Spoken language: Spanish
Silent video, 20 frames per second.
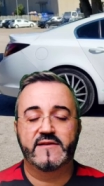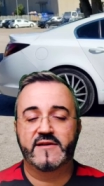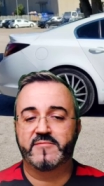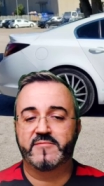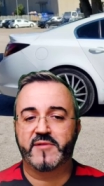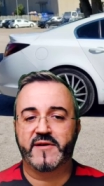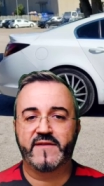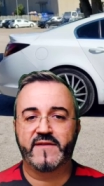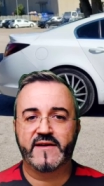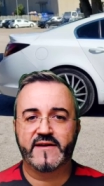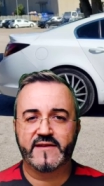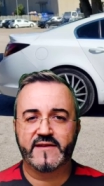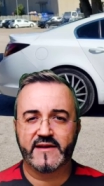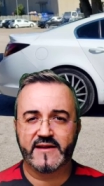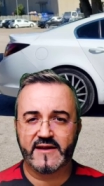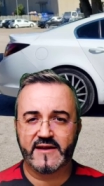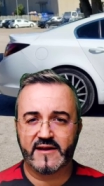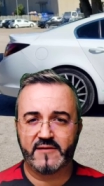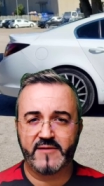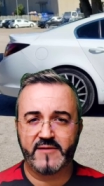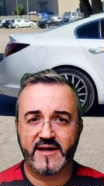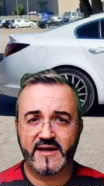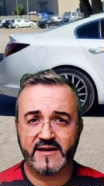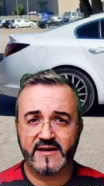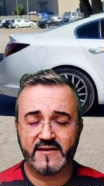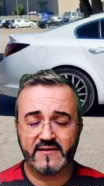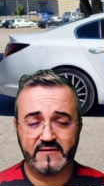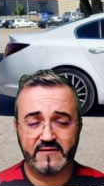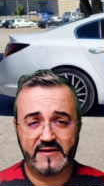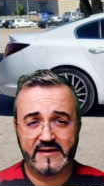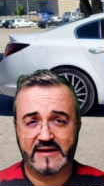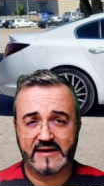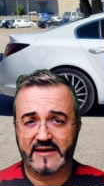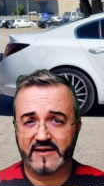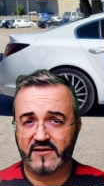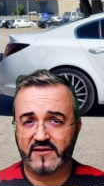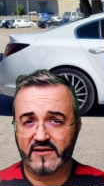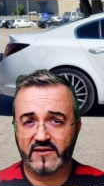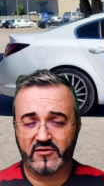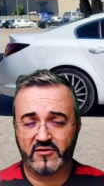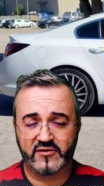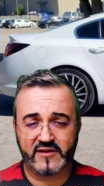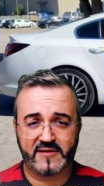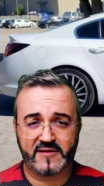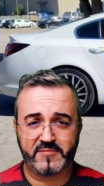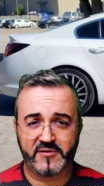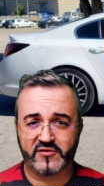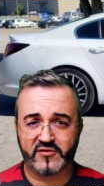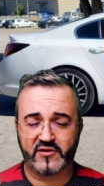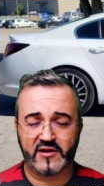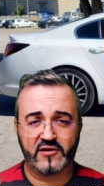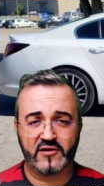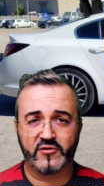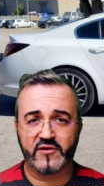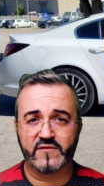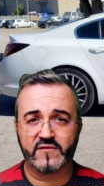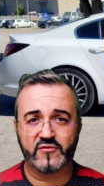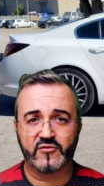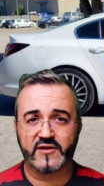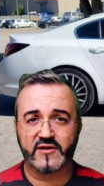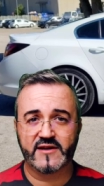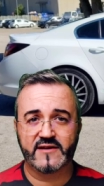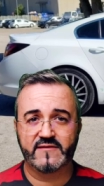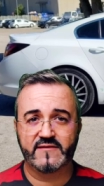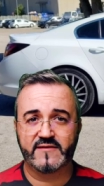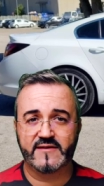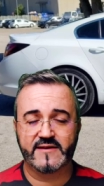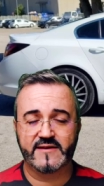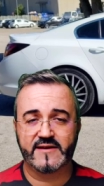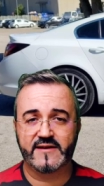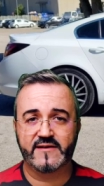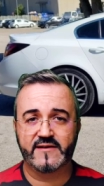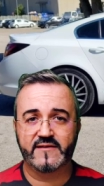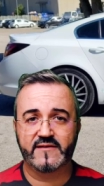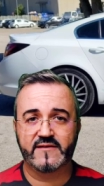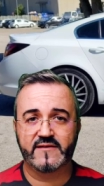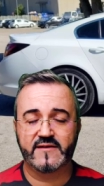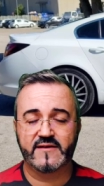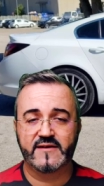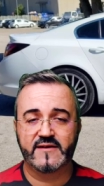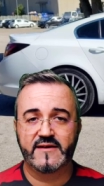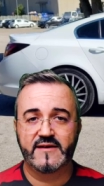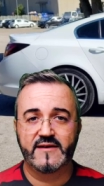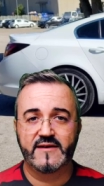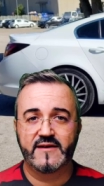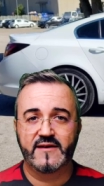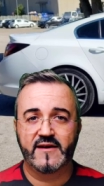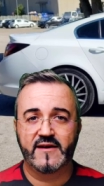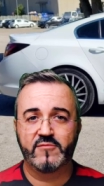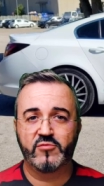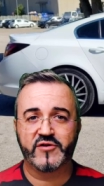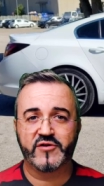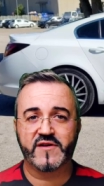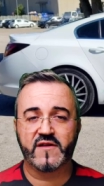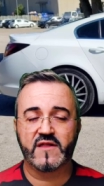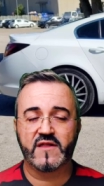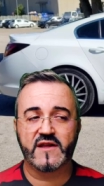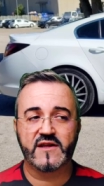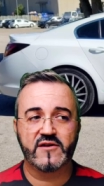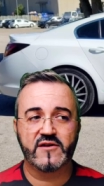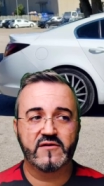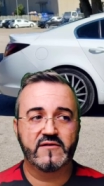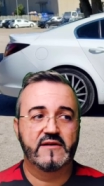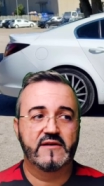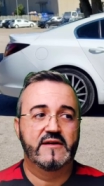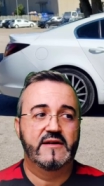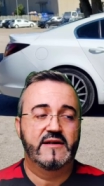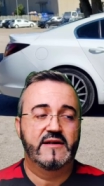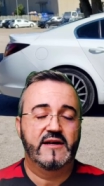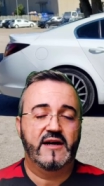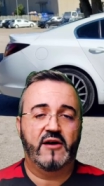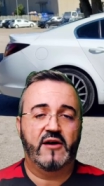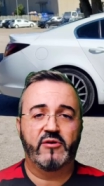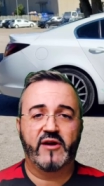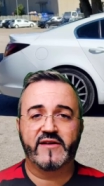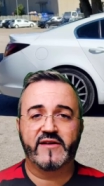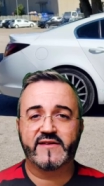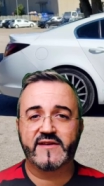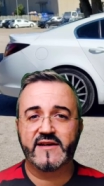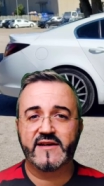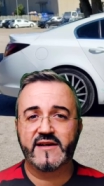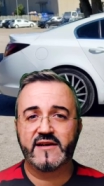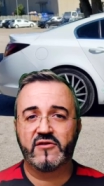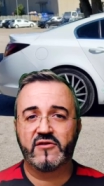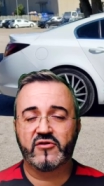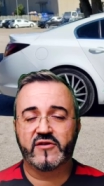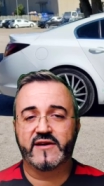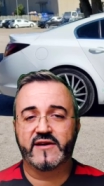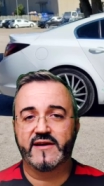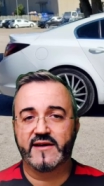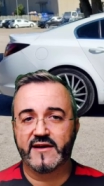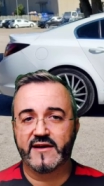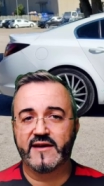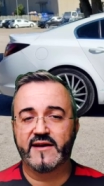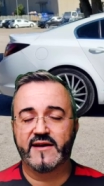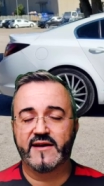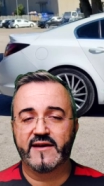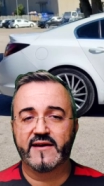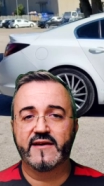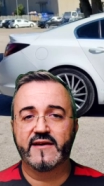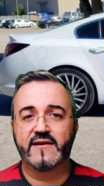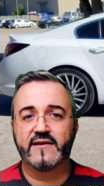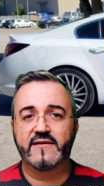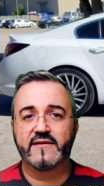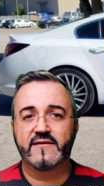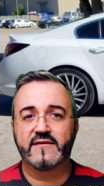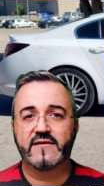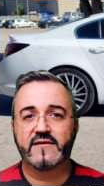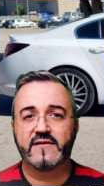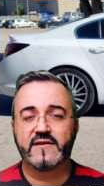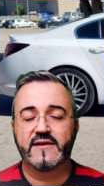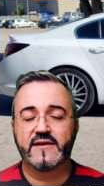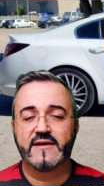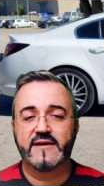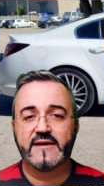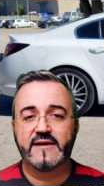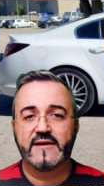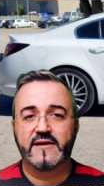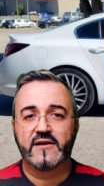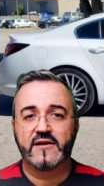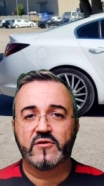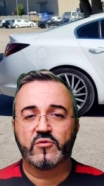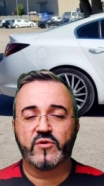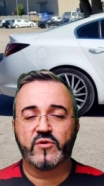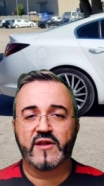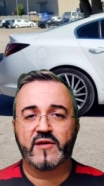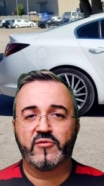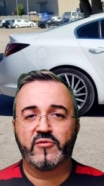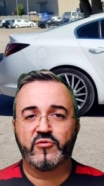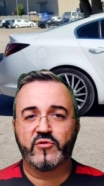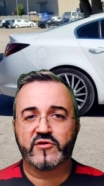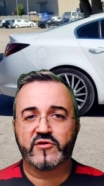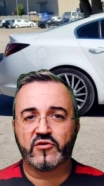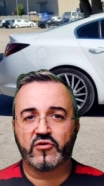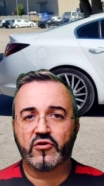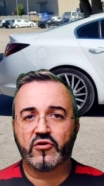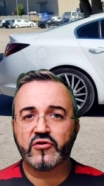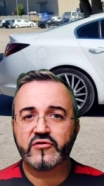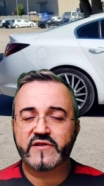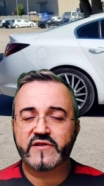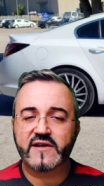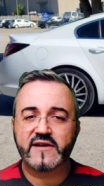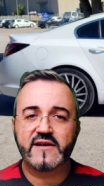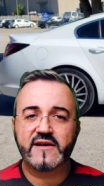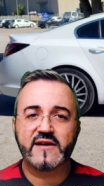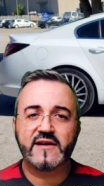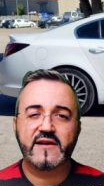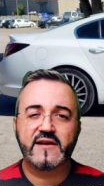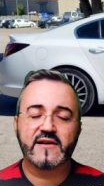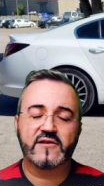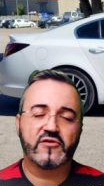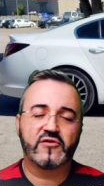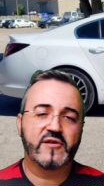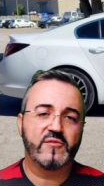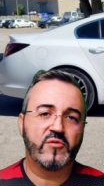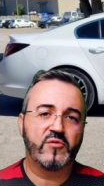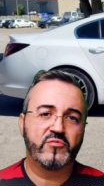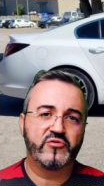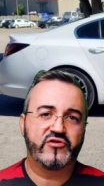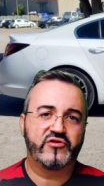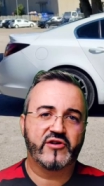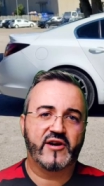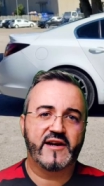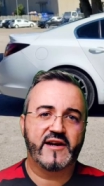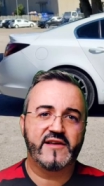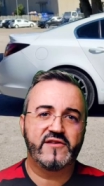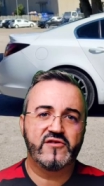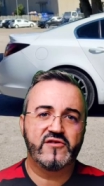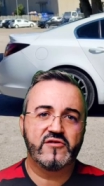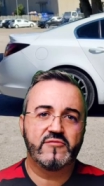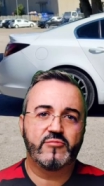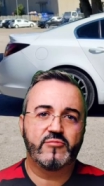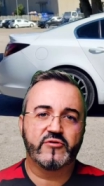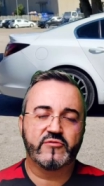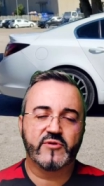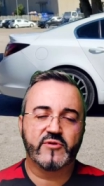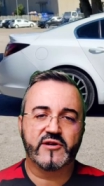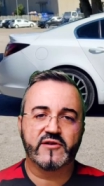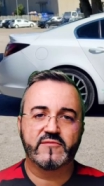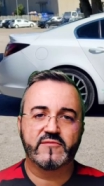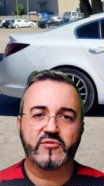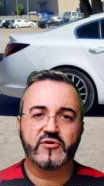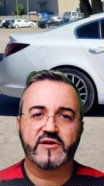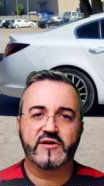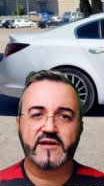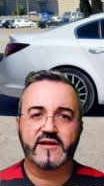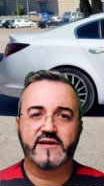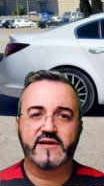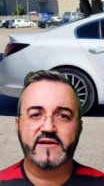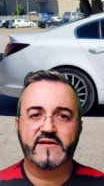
desprenderte del bien y que otras personas lo disfruten es muy sencillo. Aún así, los que cuidamos nuestros coches, le cogemos mucho cariño, pues bueno, pues